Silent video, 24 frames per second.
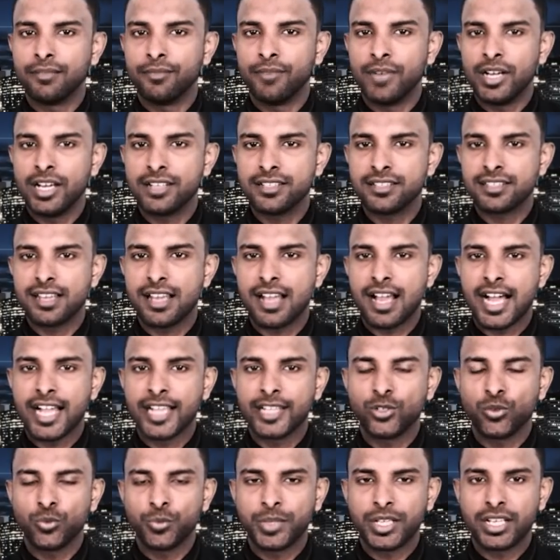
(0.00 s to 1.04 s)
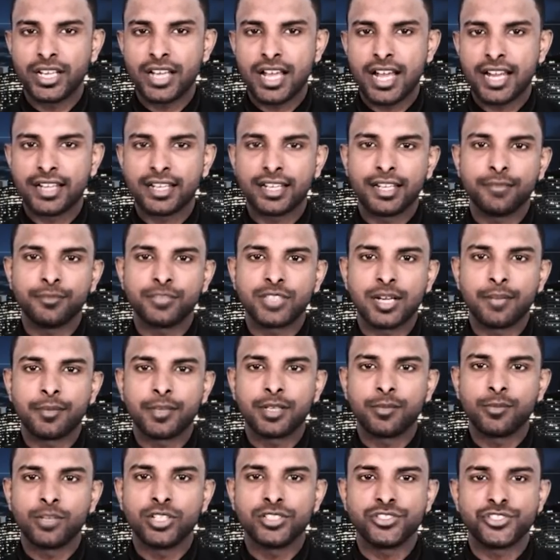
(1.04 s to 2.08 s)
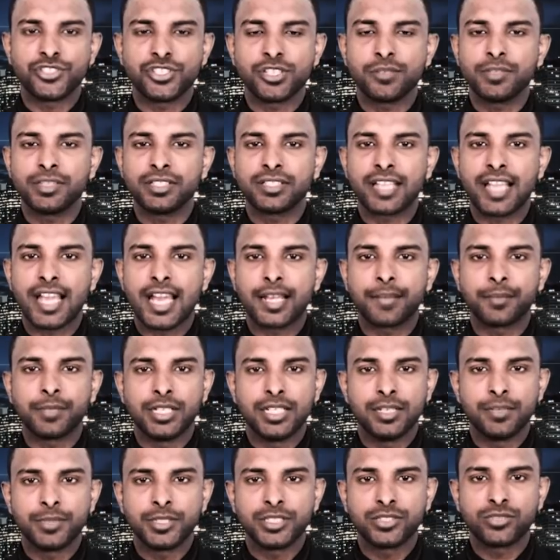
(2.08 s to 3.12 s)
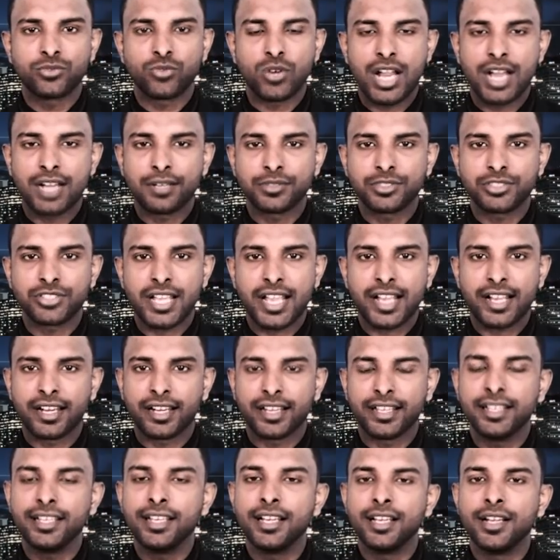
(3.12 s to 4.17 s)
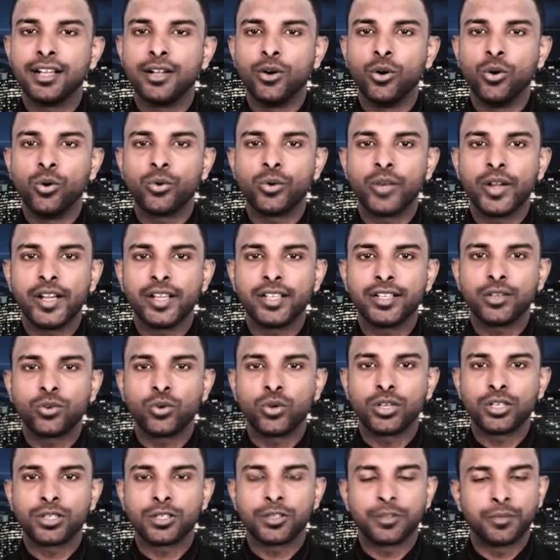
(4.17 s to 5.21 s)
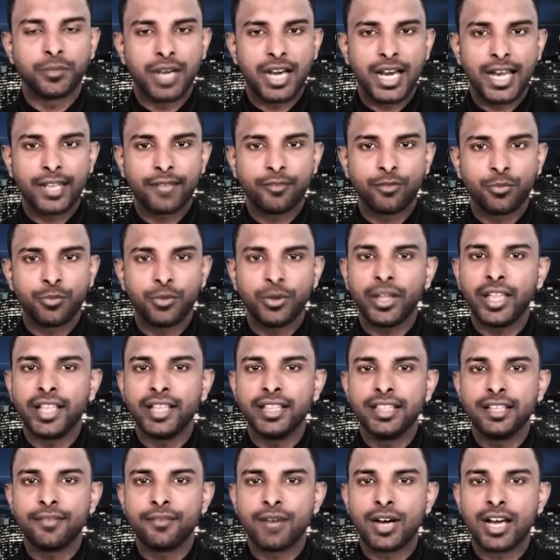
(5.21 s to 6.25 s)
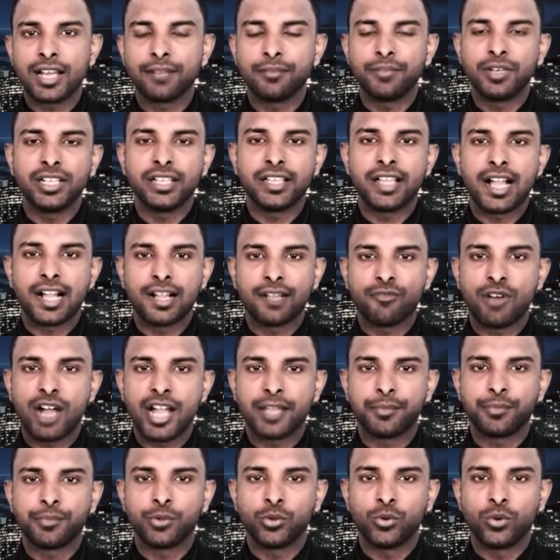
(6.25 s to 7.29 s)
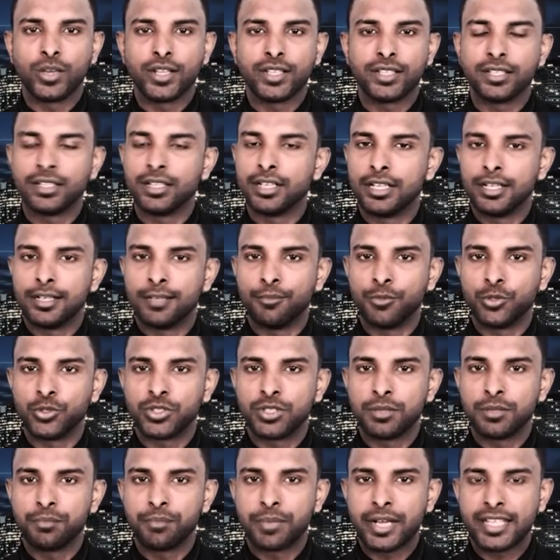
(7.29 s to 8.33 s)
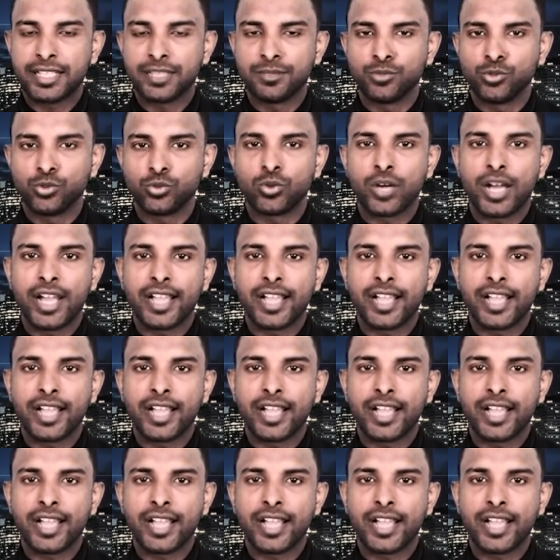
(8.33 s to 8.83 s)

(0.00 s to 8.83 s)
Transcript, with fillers: வேறு சில ஐரோப்பிய நாடுகளும் தமிழம் உள்ள ஜெர்மன் தயாரிப்பு லெபர்ட் ராணுவ டேங்களை உக்ரைனுக்கு கொடுக்கும் அறிவிப்பு இந்த வாரம் வழியாக வாய்ப்பு உள்ளது மொத்தம் பதிமூன்று